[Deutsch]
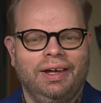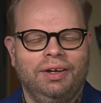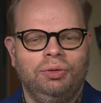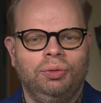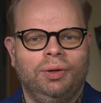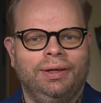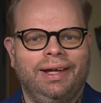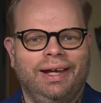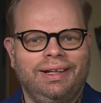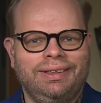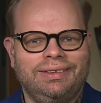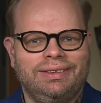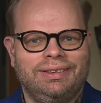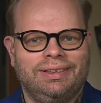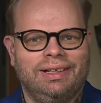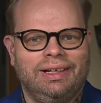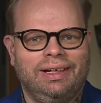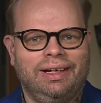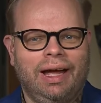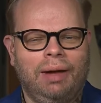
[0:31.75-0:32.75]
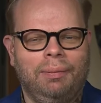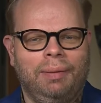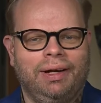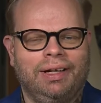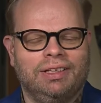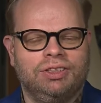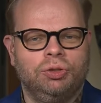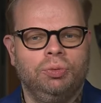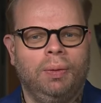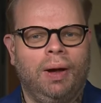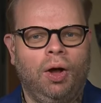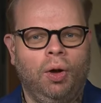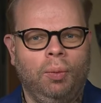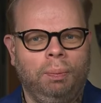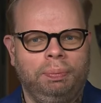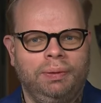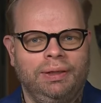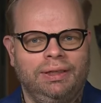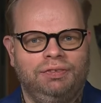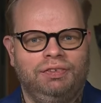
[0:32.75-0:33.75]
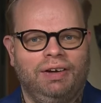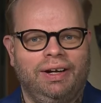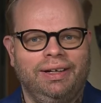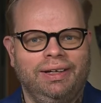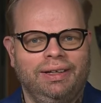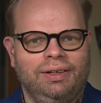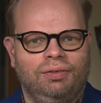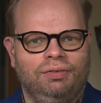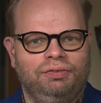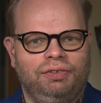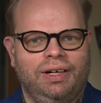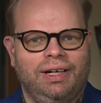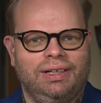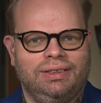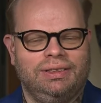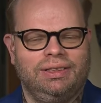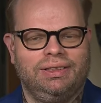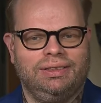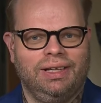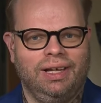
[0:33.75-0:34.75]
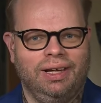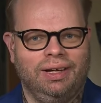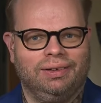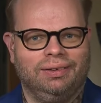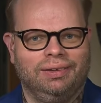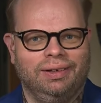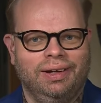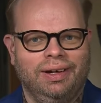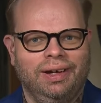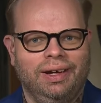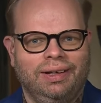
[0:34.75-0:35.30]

Nur jetzt kann man das überhaupt nicht valide und verlässlich sagen.